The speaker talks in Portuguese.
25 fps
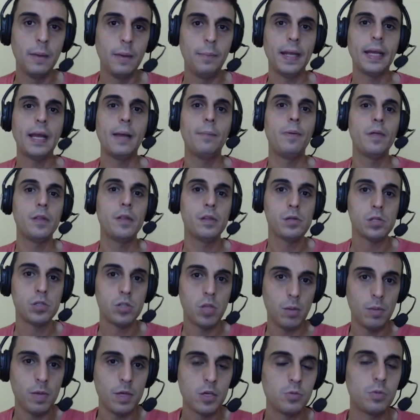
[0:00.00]
Para que a pessoa
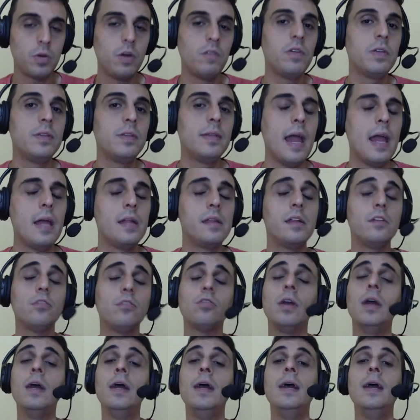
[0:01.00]
tome as
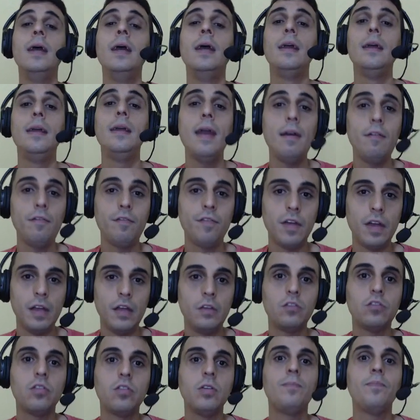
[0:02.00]
providências e
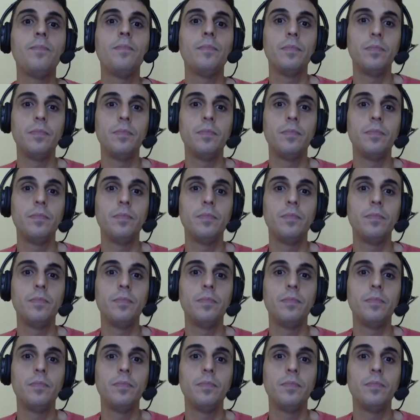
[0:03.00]
evite,